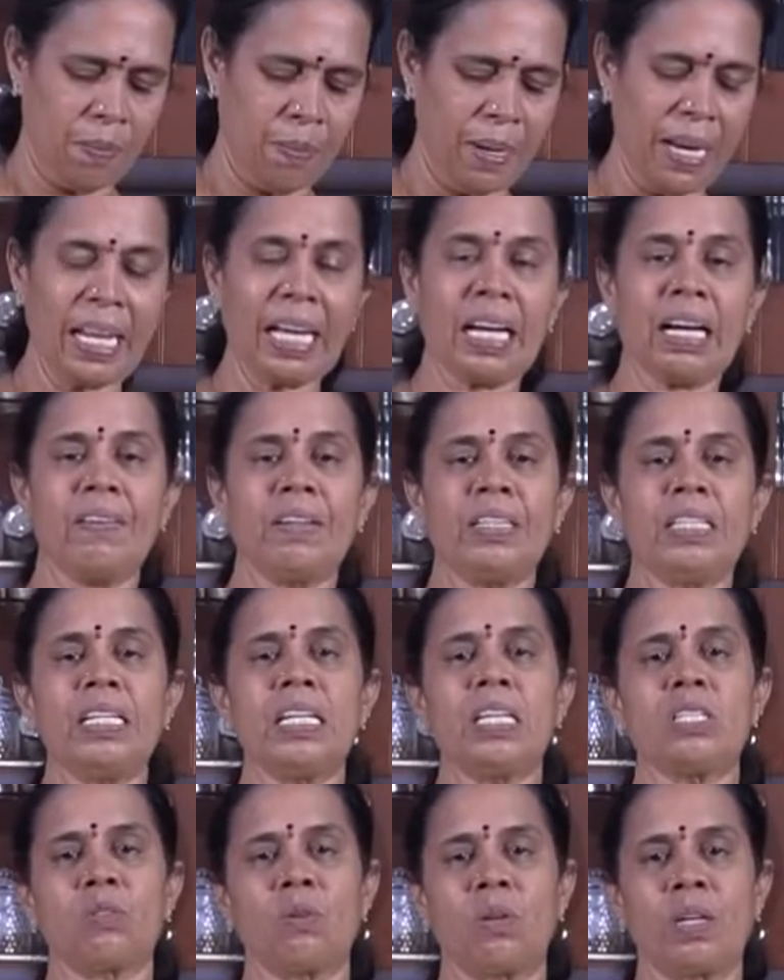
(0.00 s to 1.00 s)
மிளகா வந்து
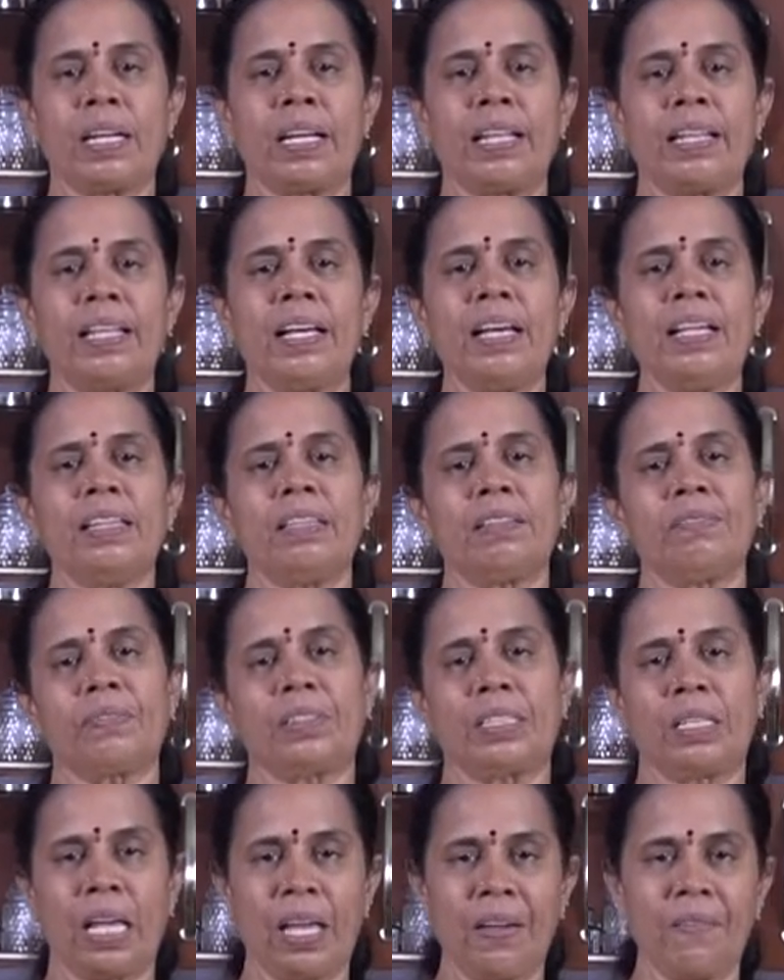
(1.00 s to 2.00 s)
நான் சொல்கிறது தான்
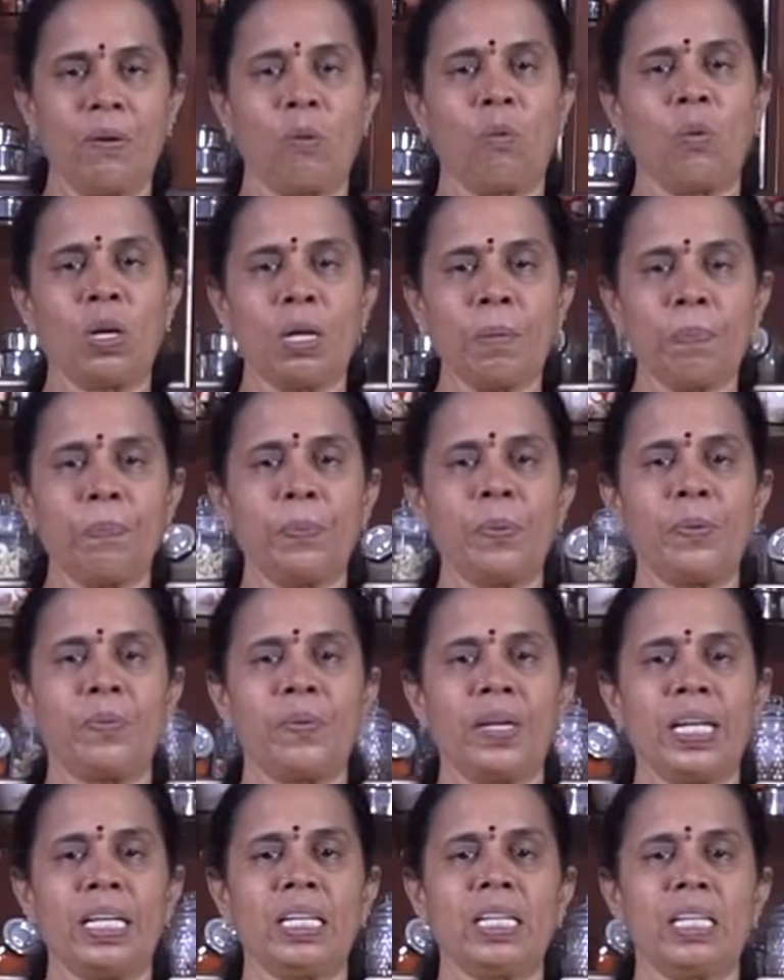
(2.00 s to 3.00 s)
தேவை உரப்பு
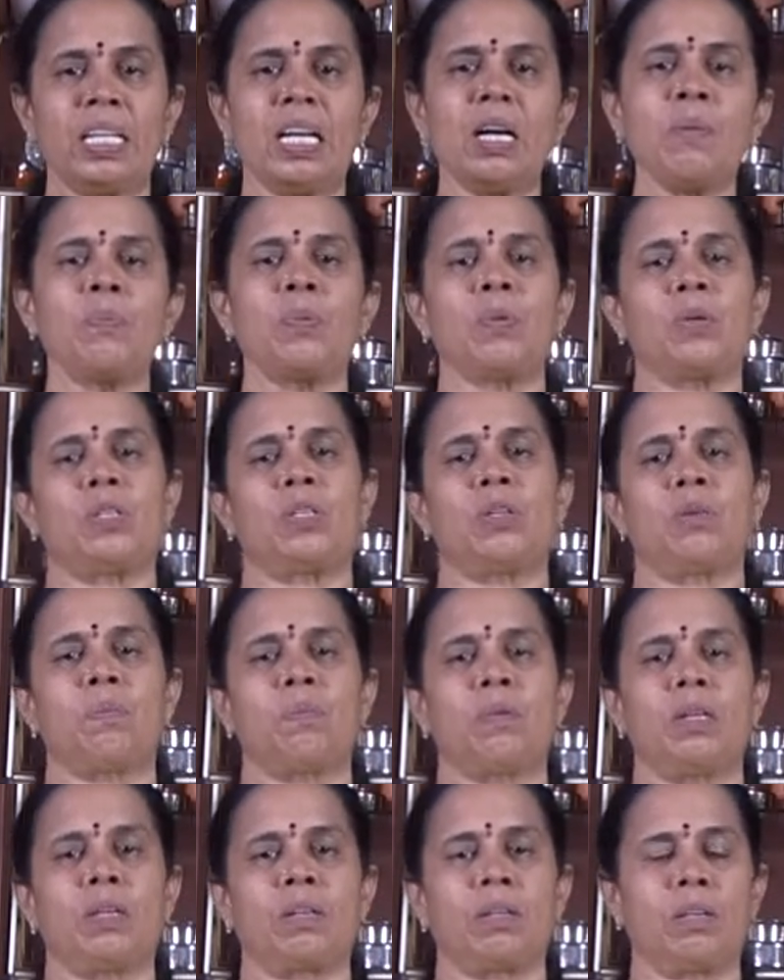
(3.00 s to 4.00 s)
வேணும்னா போடுங்க
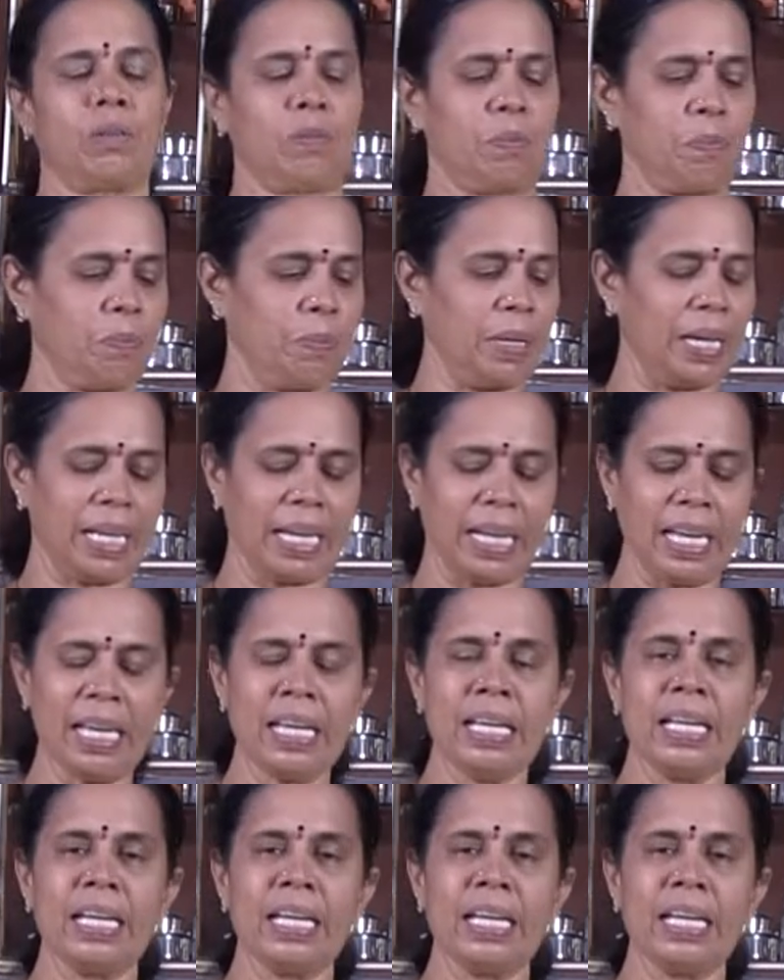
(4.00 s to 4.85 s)
மிளகா